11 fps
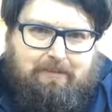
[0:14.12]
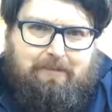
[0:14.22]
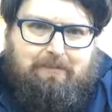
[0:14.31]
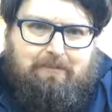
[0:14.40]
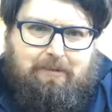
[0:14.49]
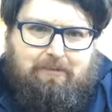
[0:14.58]

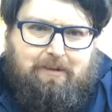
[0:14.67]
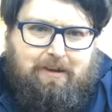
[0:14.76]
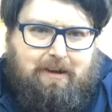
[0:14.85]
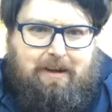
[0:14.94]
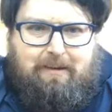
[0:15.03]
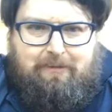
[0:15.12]
per quello
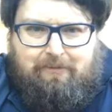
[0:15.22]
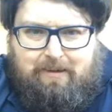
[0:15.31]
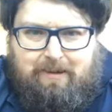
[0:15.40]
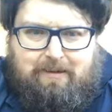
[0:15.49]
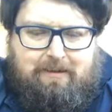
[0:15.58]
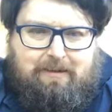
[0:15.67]
che è la
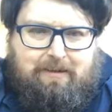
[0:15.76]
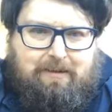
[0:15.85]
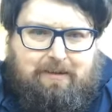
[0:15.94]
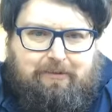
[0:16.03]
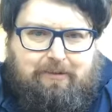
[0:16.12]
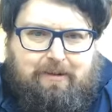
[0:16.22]
giornata la,
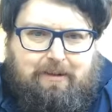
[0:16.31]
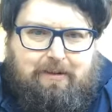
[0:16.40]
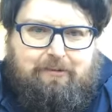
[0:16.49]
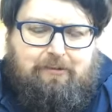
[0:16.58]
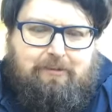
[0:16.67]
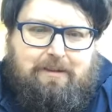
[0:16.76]
la città del
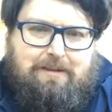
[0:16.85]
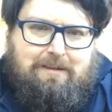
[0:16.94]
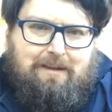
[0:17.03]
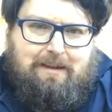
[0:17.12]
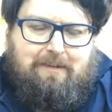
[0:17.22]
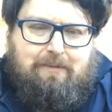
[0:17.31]
gioco
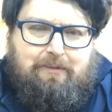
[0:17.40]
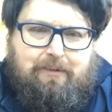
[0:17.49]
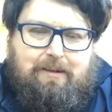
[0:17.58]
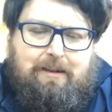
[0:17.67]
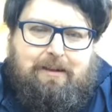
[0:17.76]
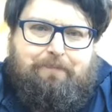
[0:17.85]
d'azzardo la
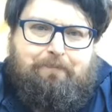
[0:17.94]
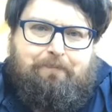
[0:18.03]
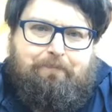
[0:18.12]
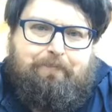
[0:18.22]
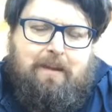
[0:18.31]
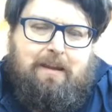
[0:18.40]
città
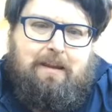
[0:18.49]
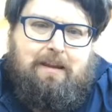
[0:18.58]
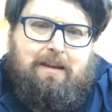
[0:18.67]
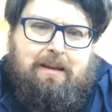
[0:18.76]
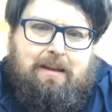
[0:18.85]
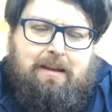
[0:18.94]

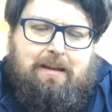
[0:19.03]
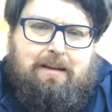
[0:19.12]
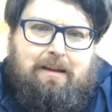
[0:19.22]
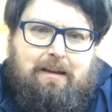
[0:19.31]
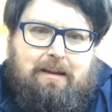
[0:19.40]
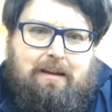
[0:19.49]

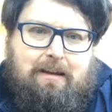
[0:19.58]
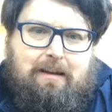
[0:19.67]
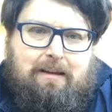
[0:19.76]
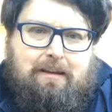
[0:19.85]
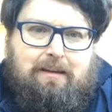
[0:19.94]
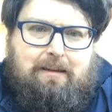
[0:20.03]
del,
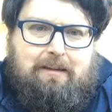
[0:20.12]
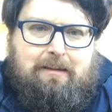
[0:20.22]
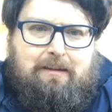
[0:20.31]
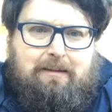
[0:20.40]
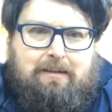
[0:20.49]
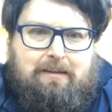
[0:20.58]

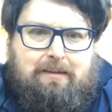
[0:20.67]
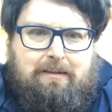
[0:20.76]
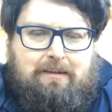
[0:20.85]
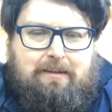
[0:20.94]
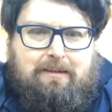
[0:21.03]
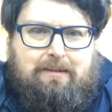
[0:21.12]

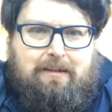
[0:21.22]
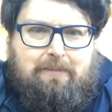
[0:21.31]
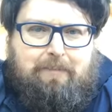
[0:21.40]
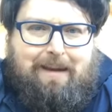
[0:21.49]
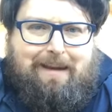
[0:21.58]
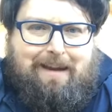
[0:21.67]
eh, del
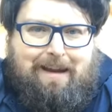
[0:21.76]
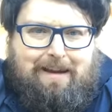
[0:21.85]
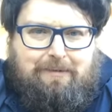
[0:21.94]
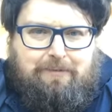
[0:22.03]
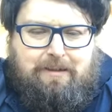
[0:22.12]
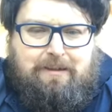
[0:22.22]

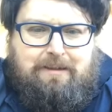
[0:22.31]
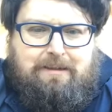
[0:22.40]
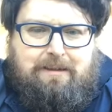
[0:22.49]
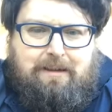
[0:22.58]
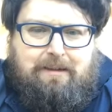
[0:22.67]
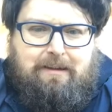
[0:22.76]
peccato Sin
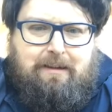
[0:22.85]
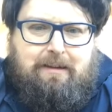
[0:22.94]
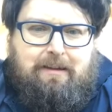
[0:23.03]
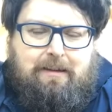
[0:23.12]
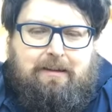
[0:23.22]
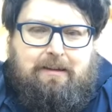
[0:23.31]
City
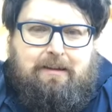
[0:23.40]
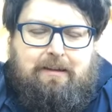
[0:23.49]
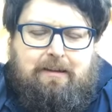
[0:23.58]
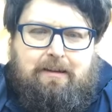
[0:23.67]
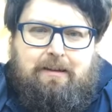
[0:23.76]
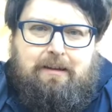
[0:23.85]
eh,
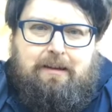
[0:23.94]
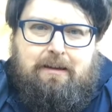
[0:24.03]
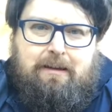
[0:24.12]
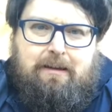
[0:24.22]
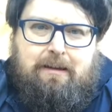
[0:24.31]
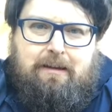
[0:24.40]

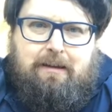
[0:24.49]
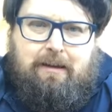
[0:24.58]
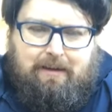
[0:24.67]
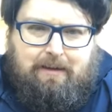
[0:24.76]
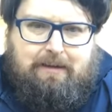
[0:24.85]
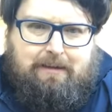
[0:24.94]

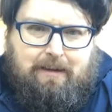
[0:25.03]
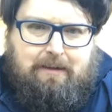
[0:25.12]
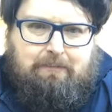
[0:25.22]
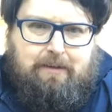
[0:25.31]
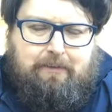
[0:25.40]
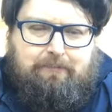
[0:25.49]
in realtà
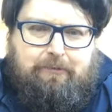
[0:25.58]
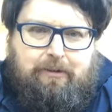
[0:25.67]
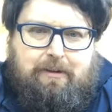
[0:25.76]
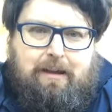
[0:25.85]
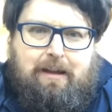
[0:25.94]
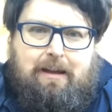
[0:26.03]
una
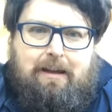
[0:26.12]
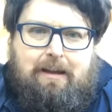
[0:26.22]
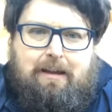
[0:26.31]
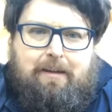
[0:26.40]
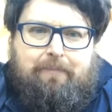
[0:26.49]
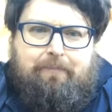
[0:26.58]

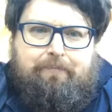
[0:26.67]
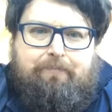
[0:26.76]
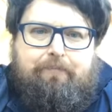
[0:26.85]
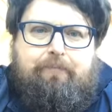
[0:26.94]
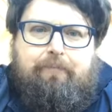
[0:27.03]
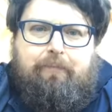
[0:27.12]
città
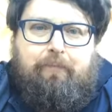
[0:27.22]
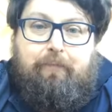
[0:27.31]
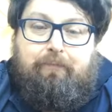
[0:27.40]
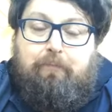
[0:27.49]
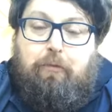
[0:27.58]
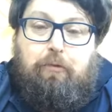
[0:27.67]

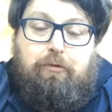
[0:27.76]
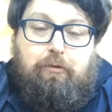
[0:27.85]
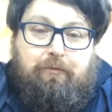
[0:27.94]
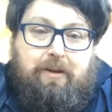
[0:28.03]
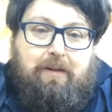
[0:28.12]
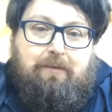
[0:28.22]
molto
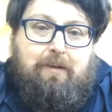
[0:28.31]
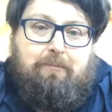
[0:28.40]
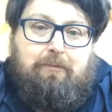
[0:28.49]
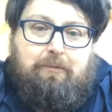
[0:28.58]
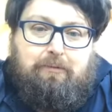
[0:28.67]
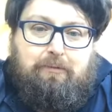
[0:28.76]
viva
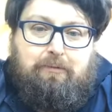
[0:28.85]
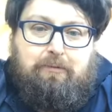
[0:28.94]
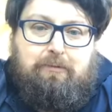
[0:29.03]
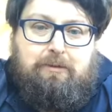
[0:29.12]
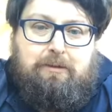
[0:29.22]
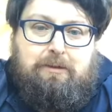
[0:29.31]
molto